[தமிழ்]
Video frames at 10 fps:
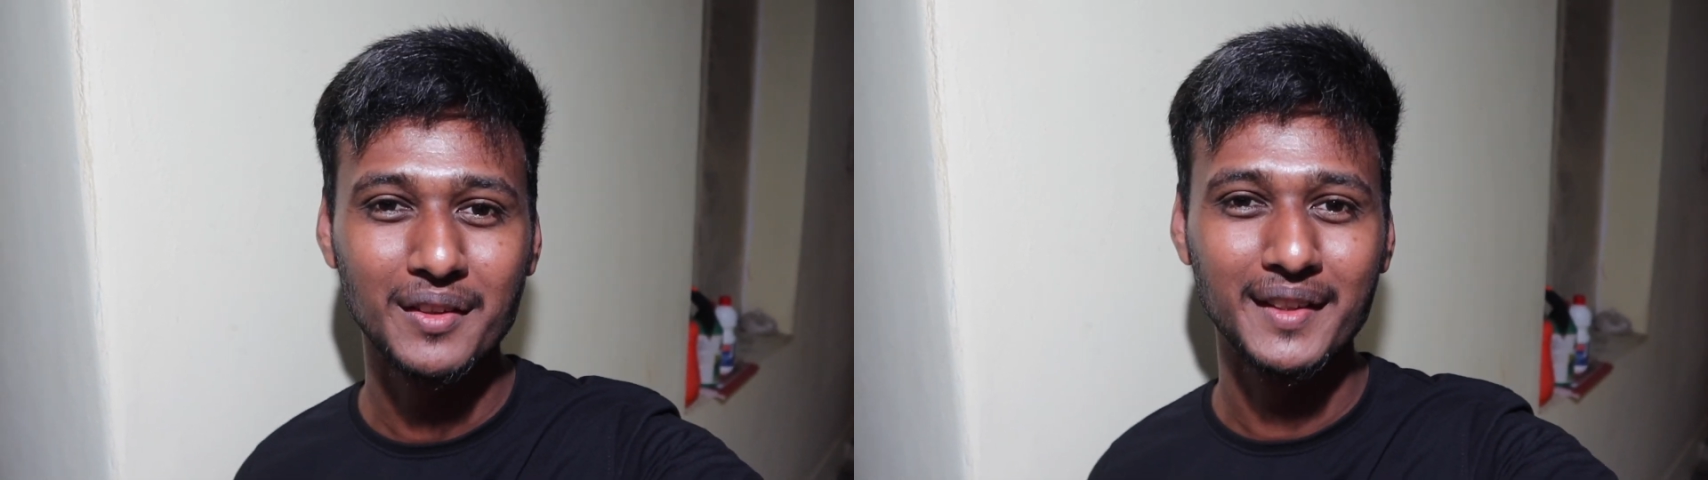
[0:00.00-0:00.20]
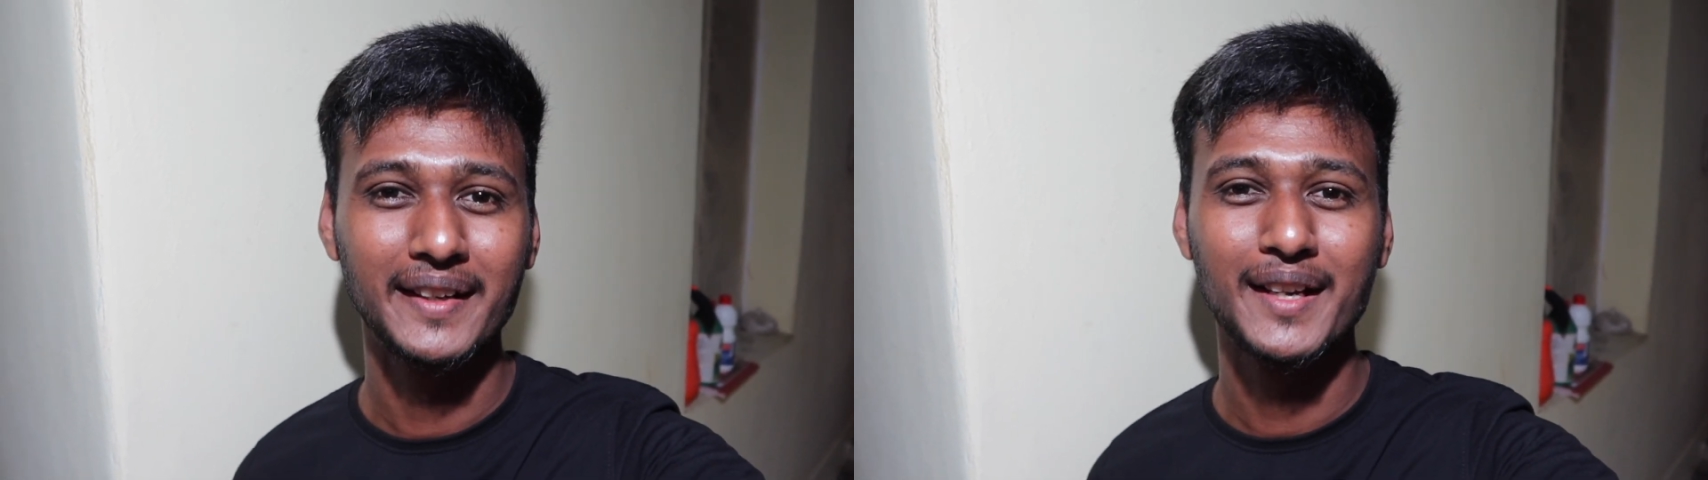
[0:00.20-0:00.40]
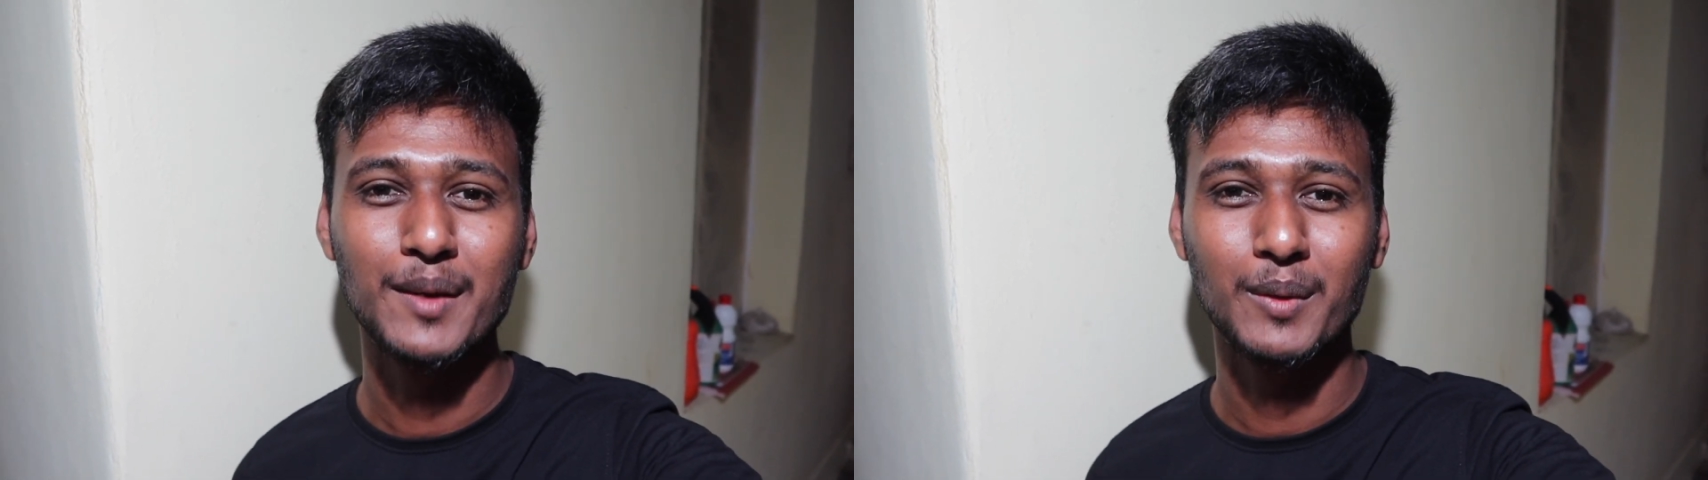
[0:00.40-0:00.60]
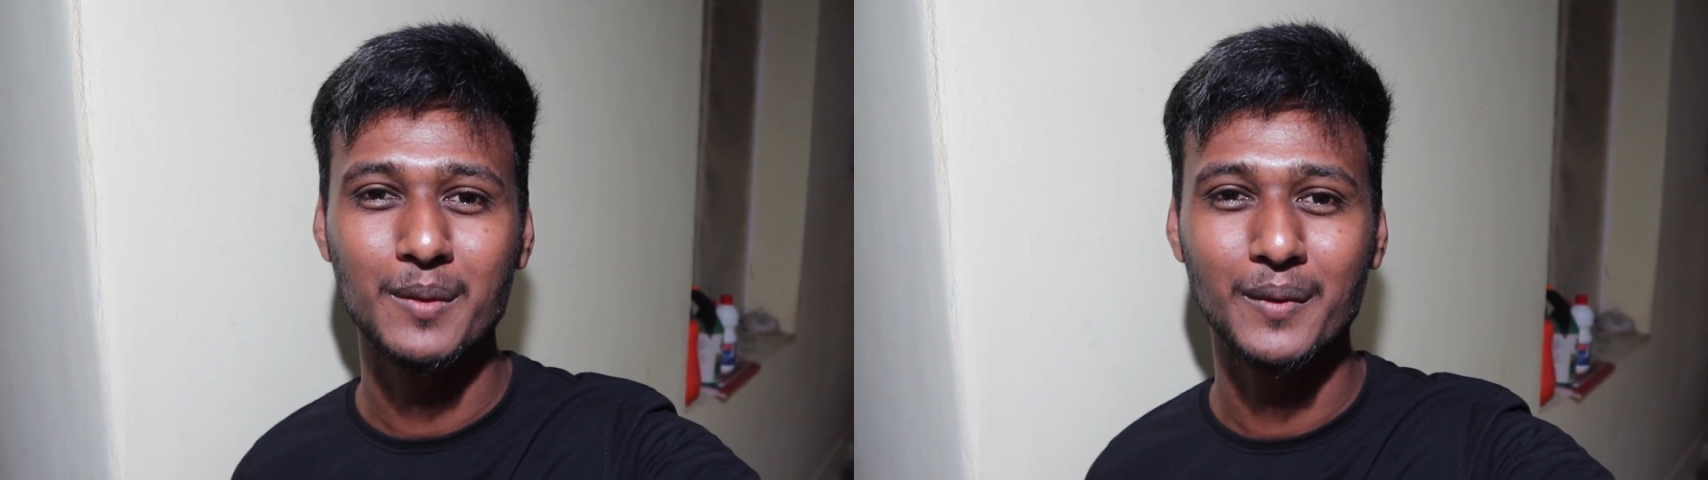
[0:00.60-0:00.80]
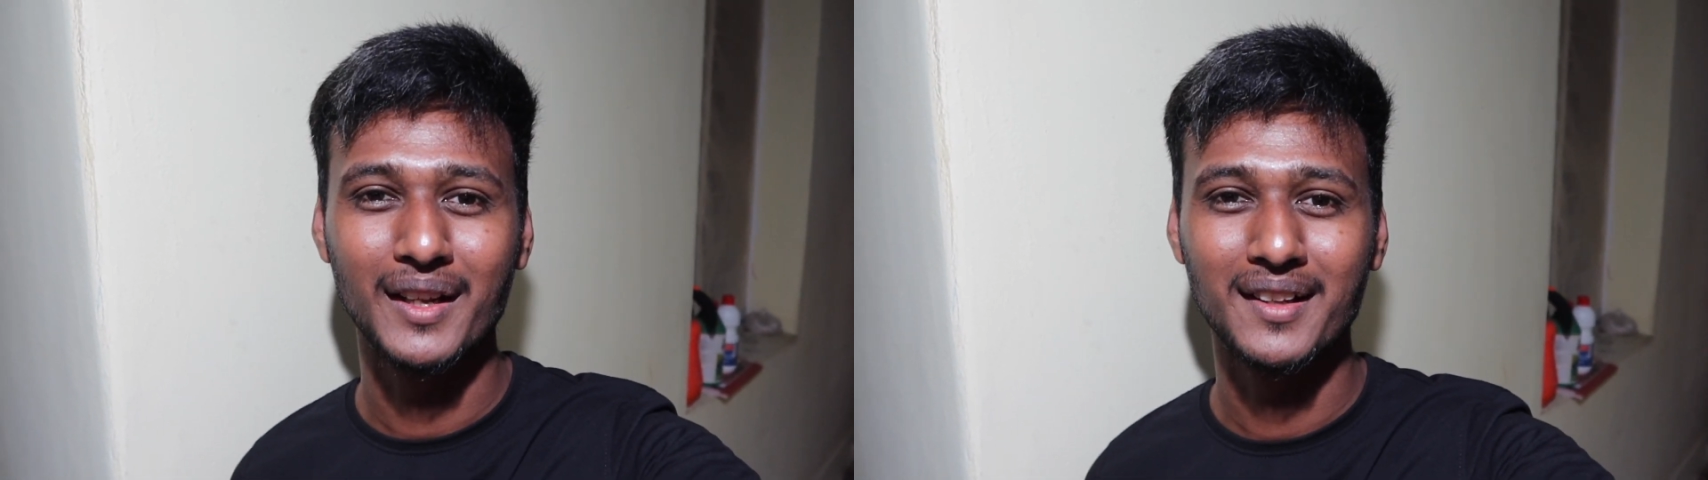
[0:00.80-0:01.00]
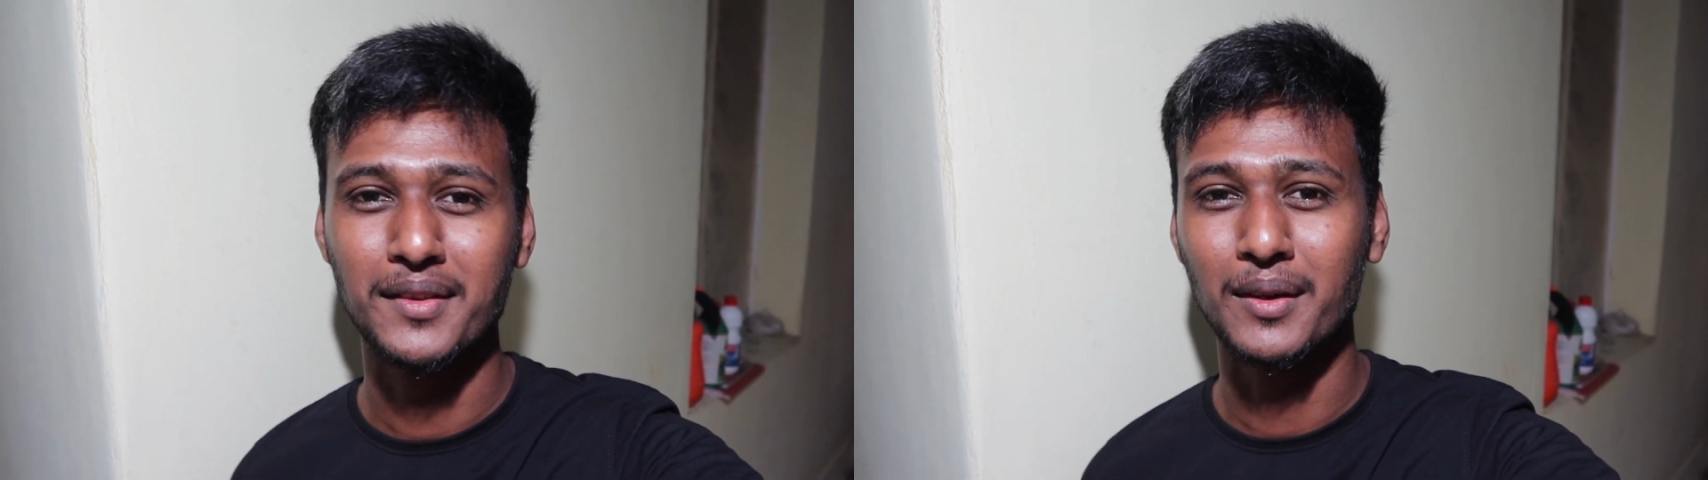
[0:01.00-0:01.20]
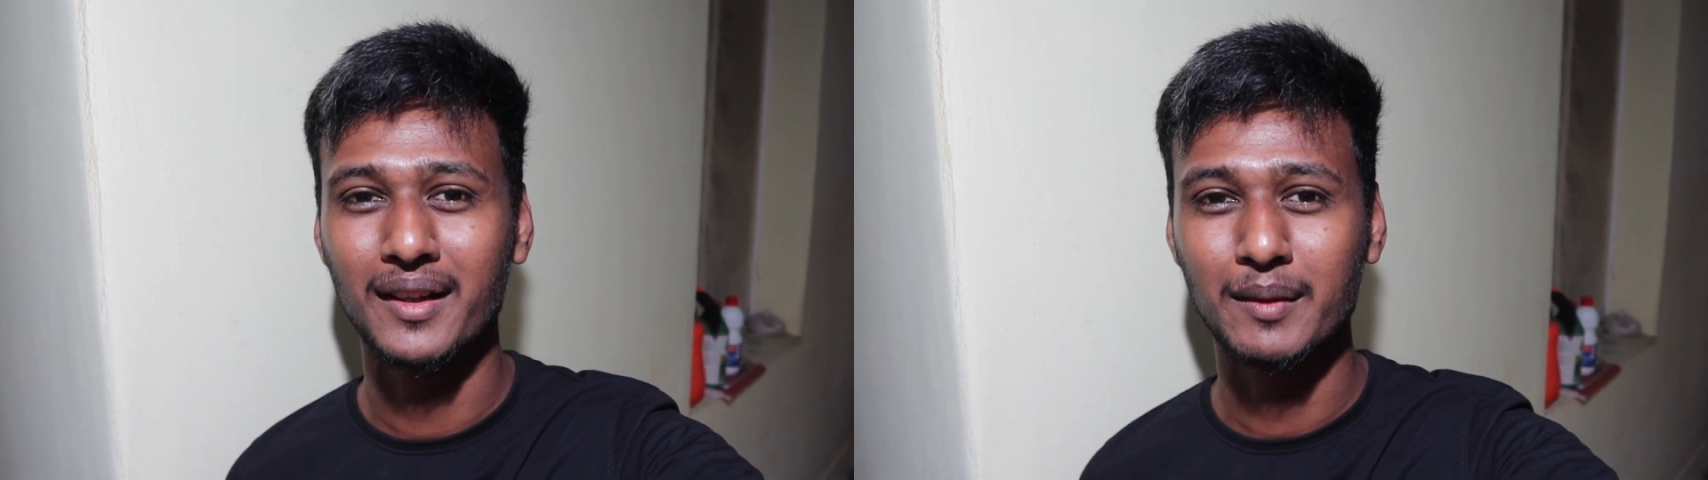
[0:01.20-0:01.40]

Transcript: வந்து டிக்டேட் பண்ண முடியாது அந்த